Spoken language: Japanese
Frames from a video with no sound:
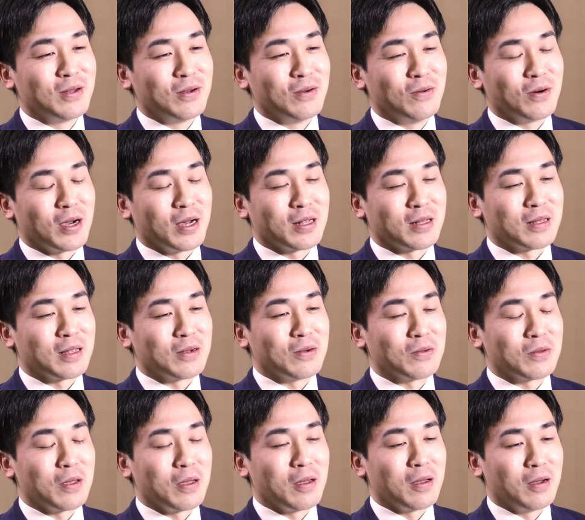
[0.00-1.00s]
分かったの
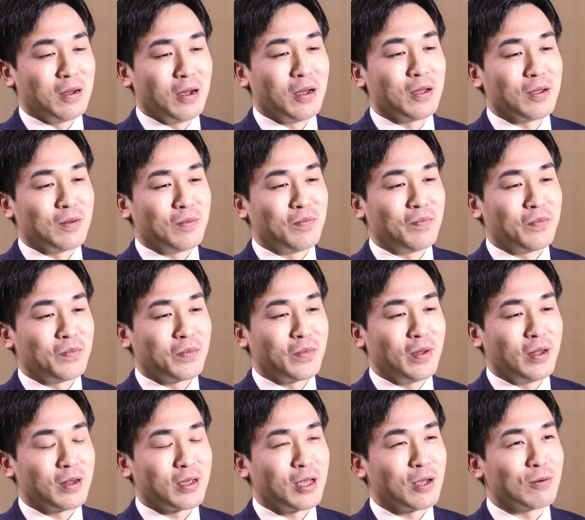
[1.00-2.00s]
で、はい、
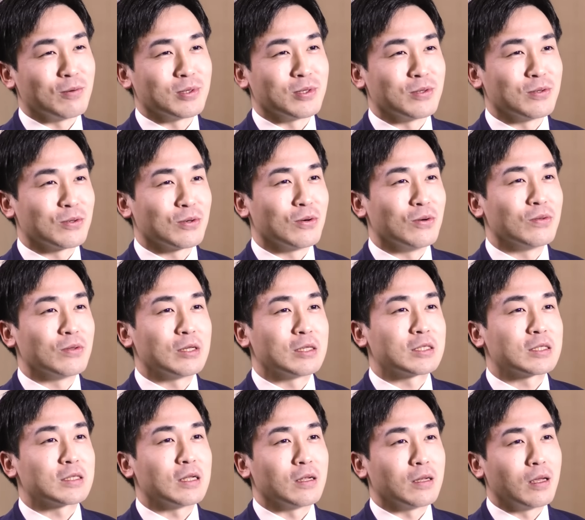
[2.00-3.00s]
あれ結構痛恨で
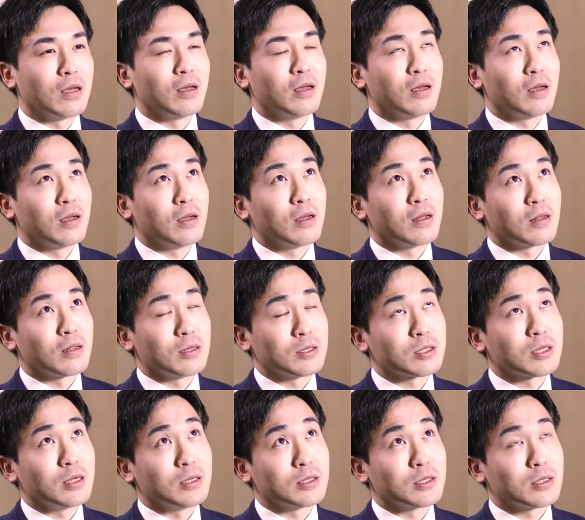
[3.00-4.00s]
したね
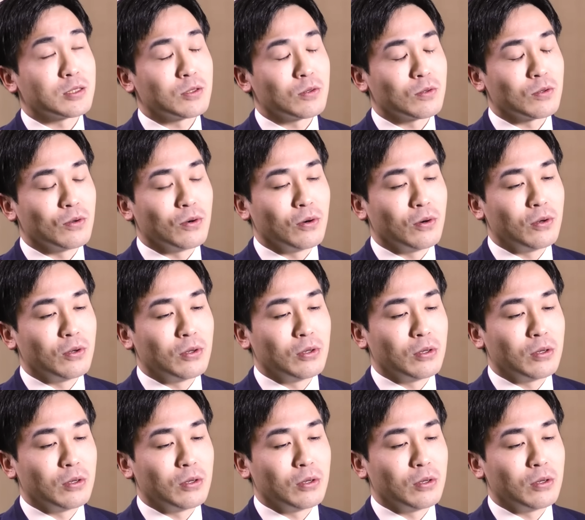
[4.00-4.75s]
確かにちょっと